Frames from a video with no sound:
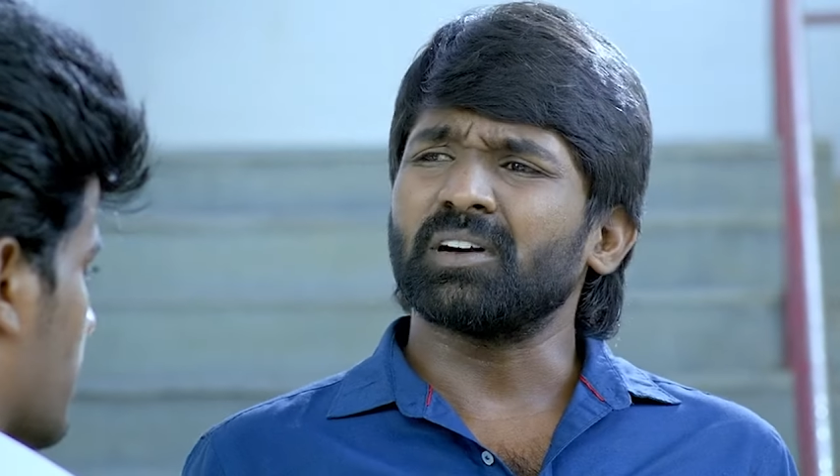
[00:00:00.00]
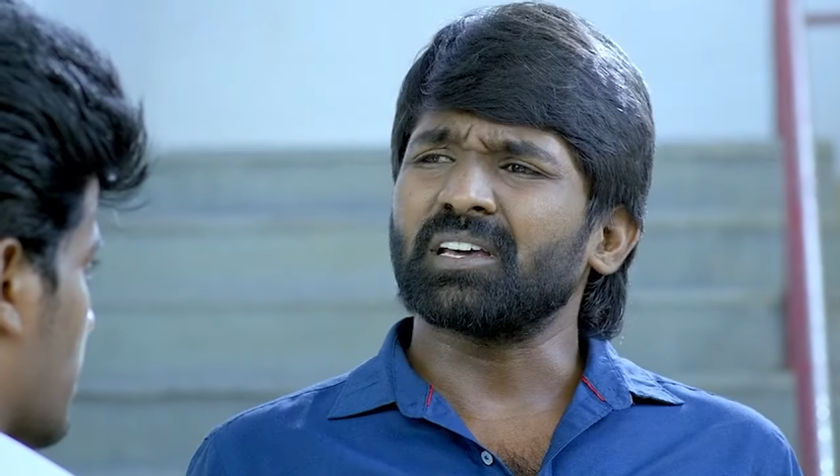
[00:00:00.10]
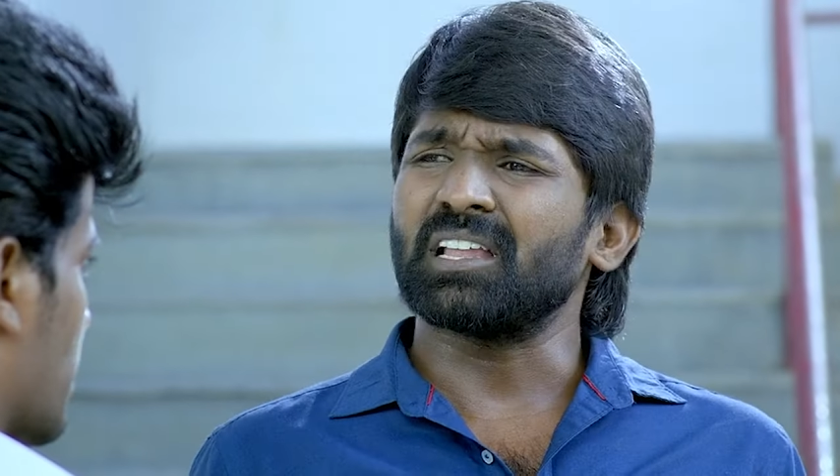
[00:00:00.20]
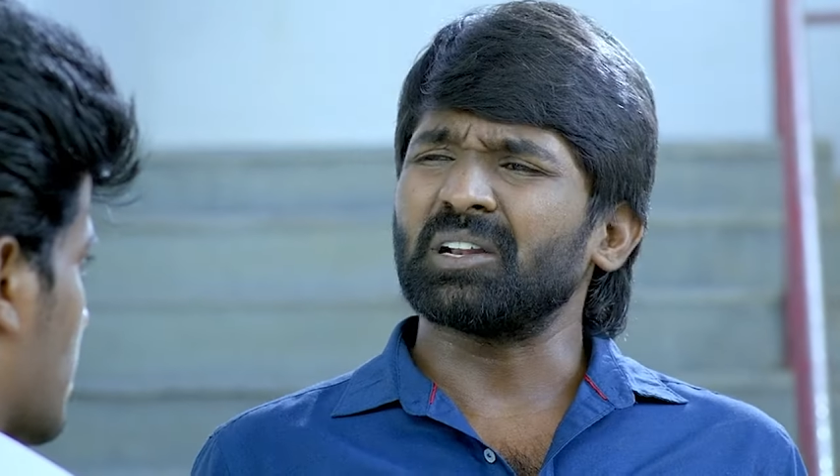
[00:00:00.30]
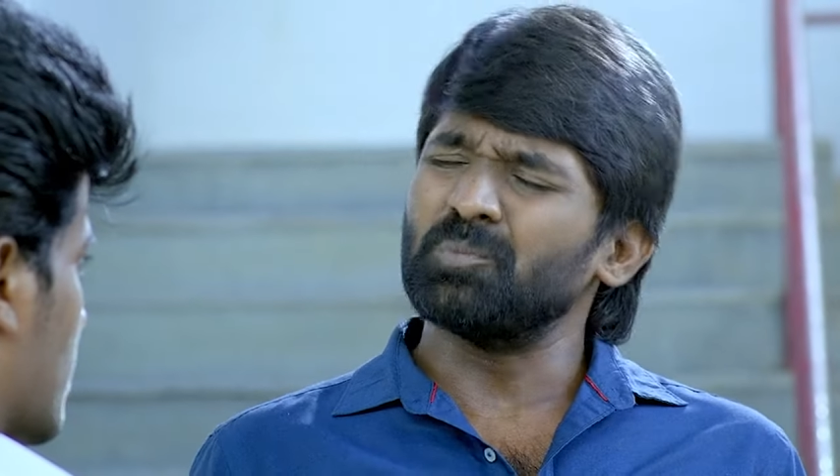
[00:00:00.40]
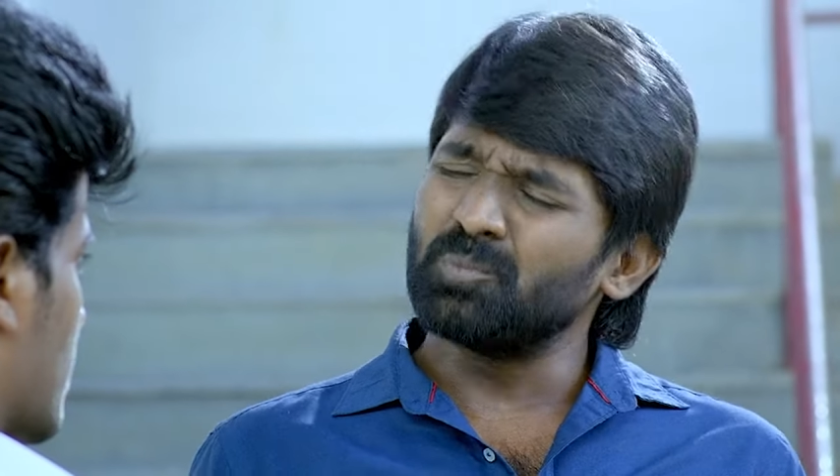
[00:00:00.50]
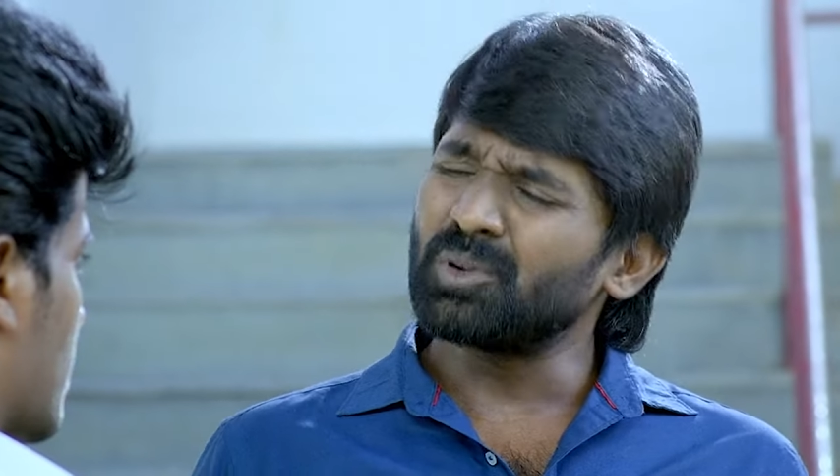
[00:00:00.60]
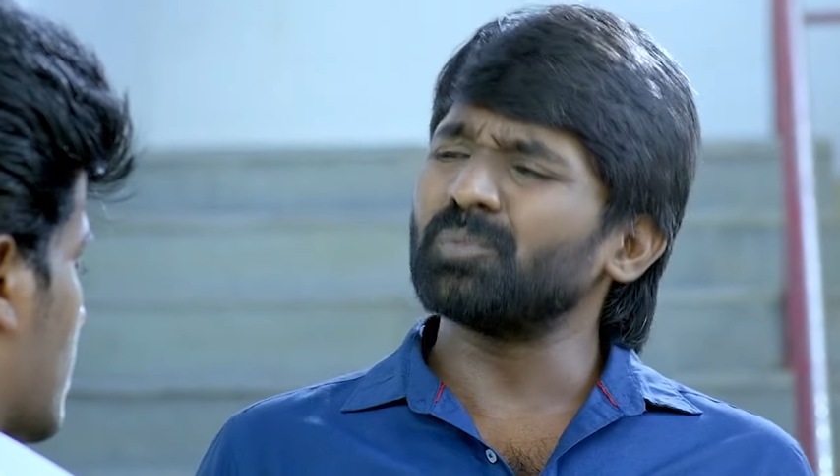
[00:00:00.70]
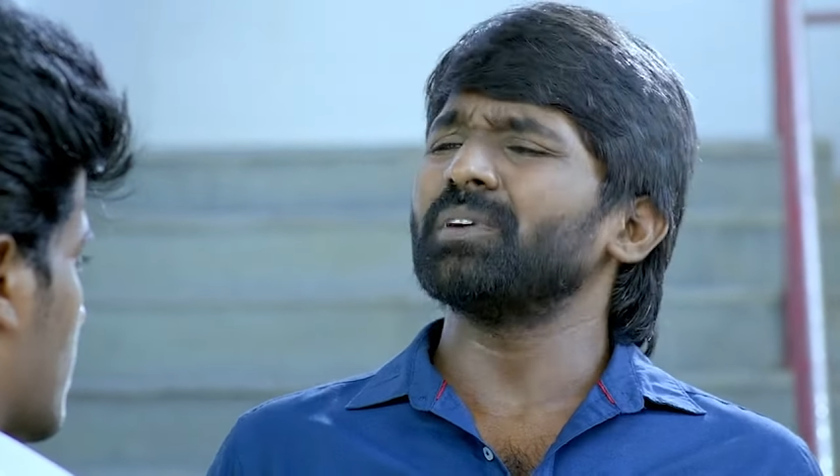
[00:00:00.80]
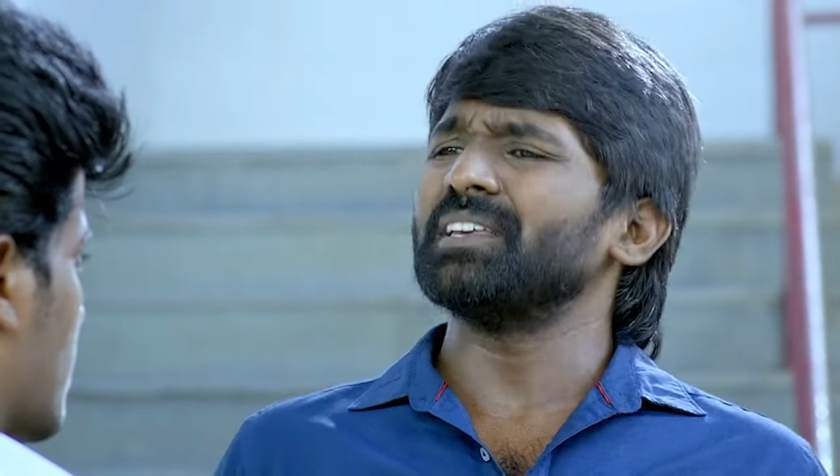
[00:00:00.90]
பேர் வாங்கலாம் ரொம்ப
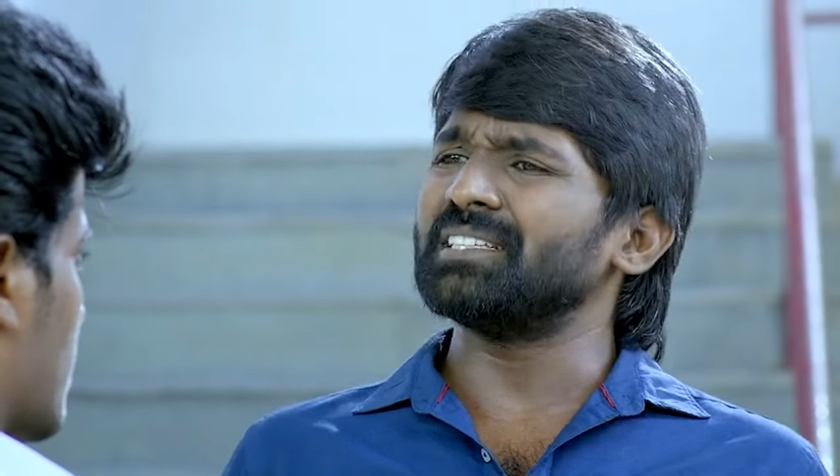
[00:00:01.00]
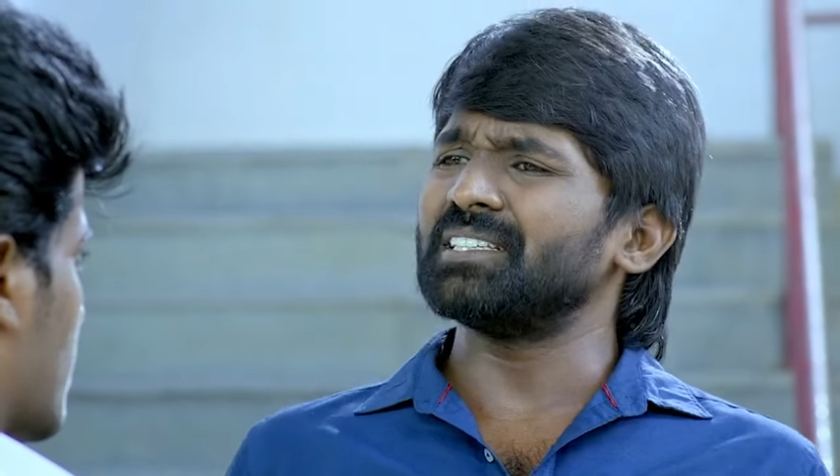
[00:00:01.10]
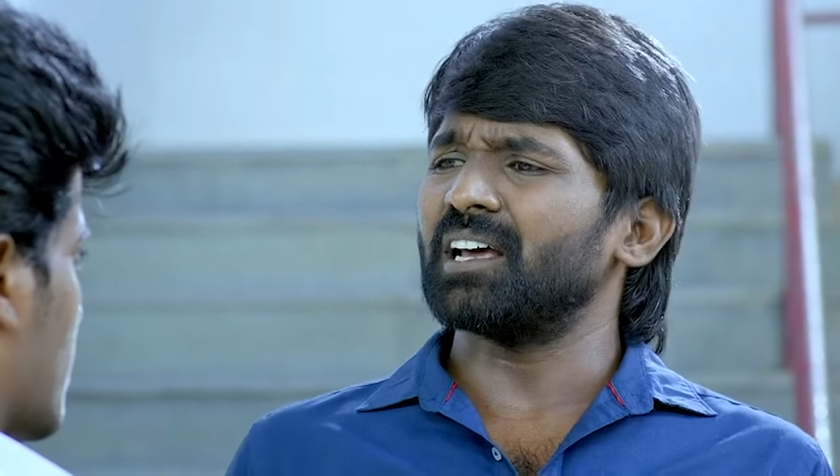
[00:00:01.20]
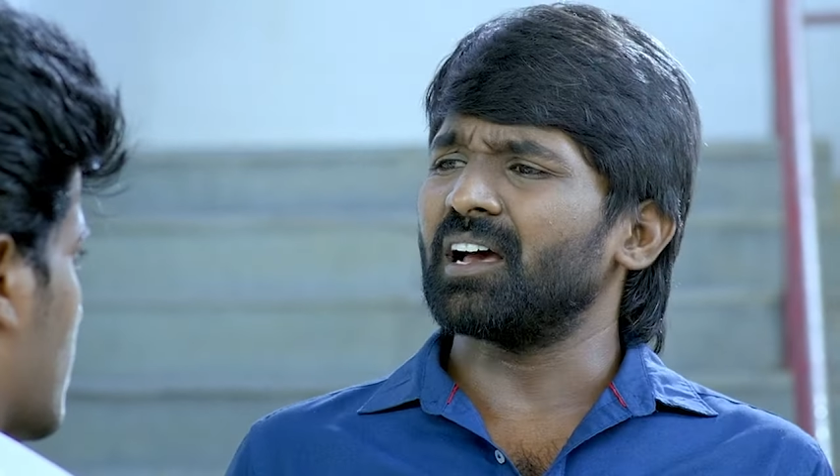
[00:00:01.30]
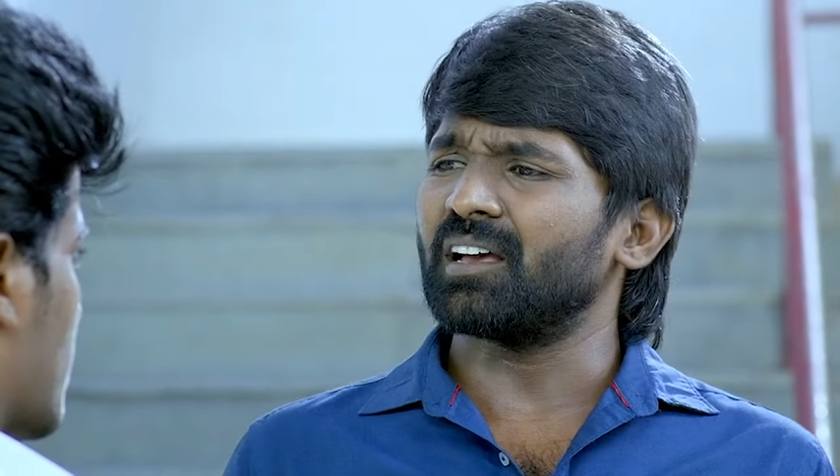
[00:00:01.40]
ரொம்ப ஈஸிடா